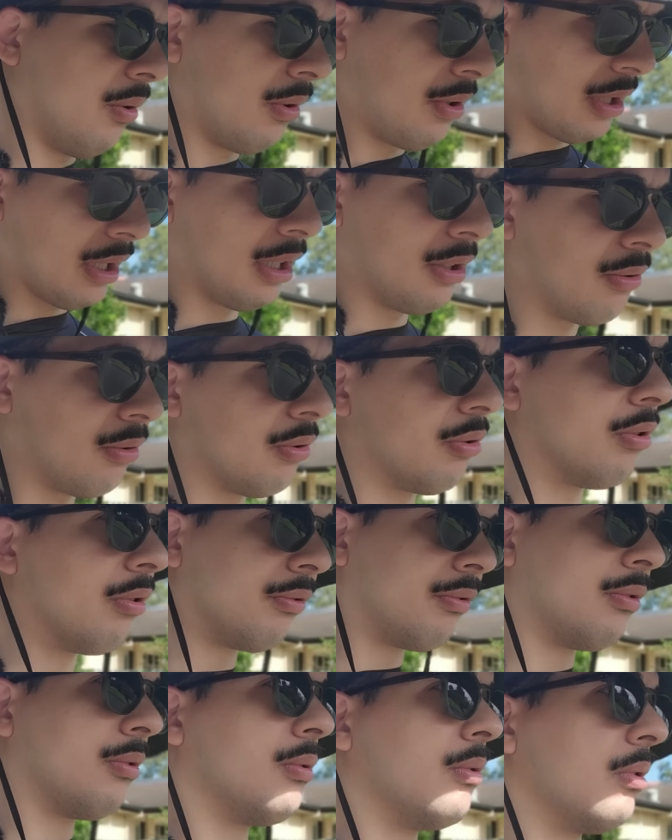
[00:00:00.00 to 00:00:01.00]
hoje é ano
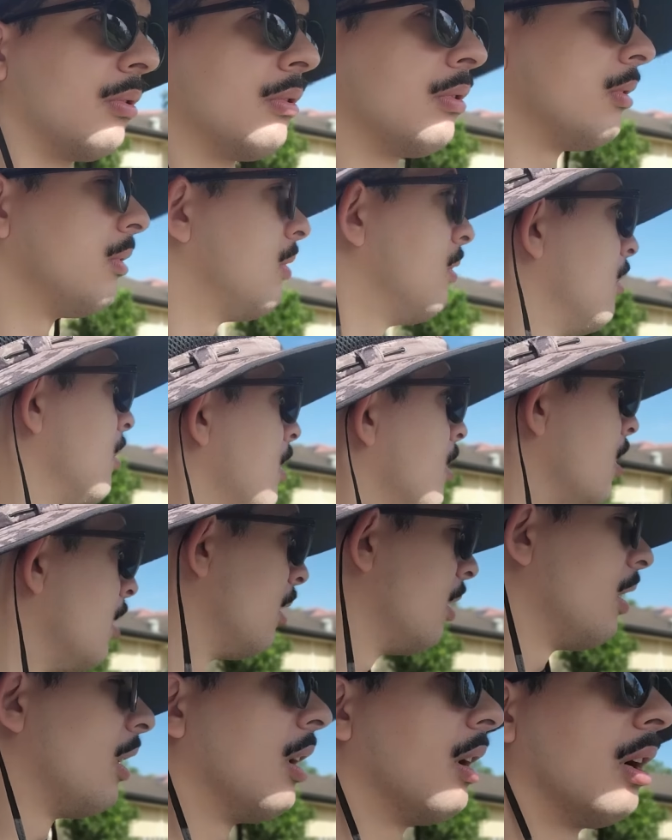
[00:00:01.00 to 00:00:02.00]
novo.
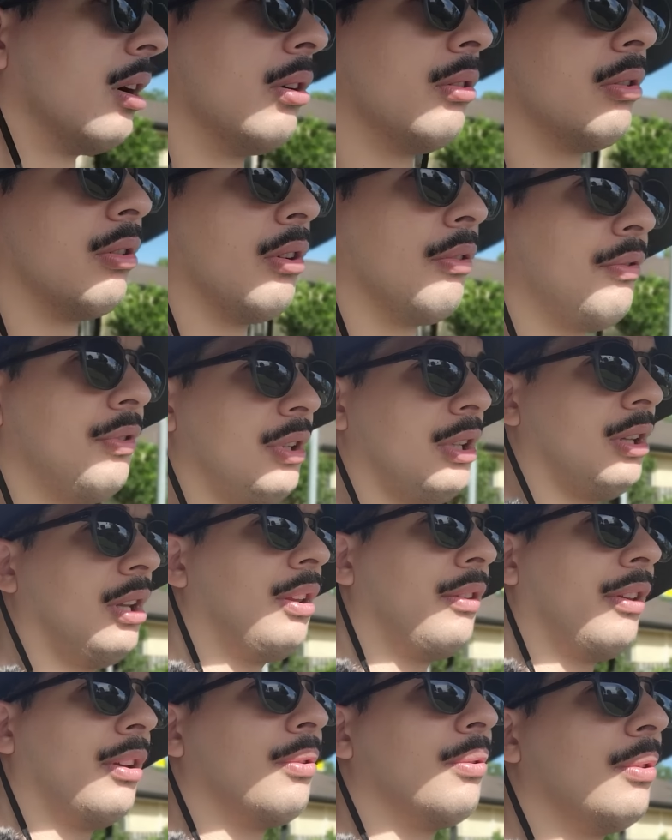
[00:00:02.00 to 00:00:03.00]
Ano novo
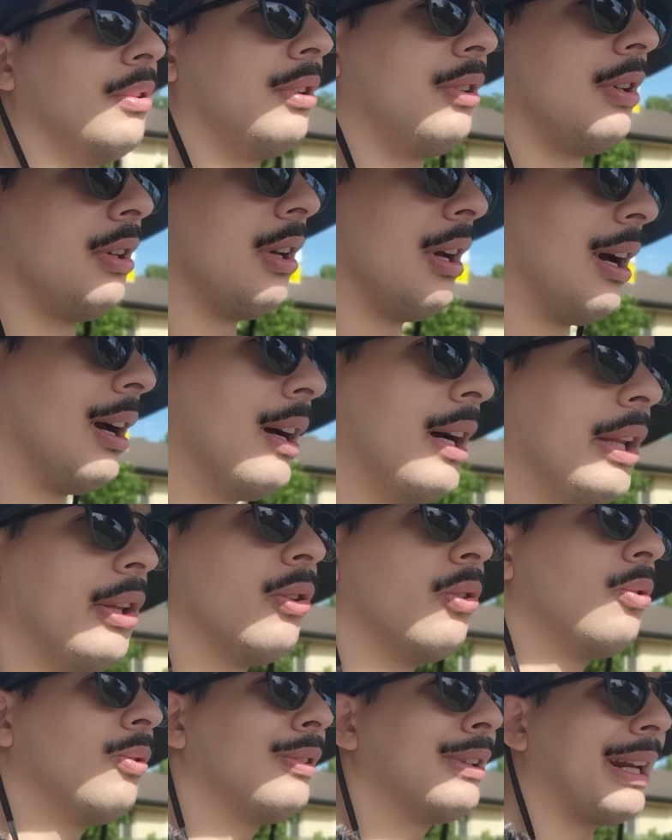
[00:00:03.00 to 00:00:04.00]
chinês é hoje. Ano
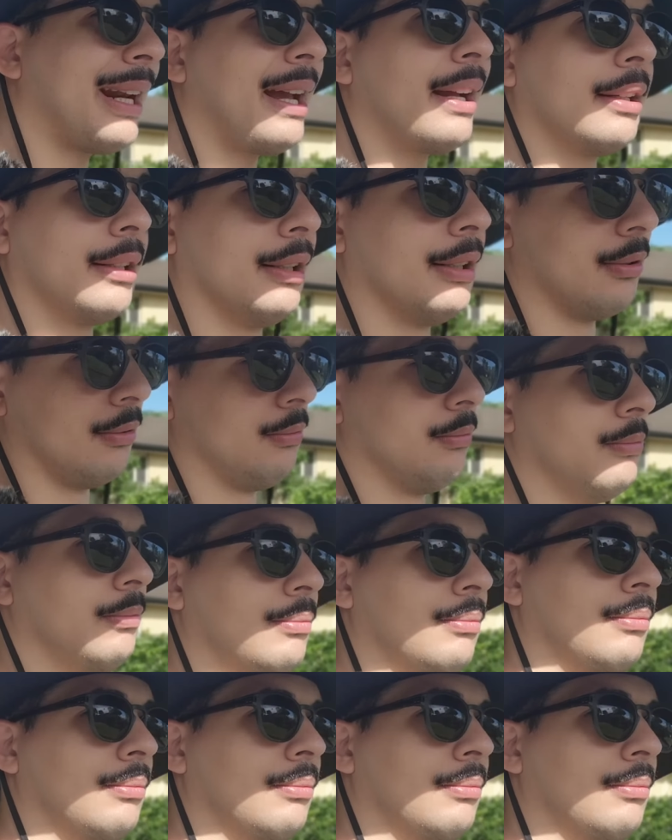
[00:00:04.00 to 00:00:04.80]
do dragão.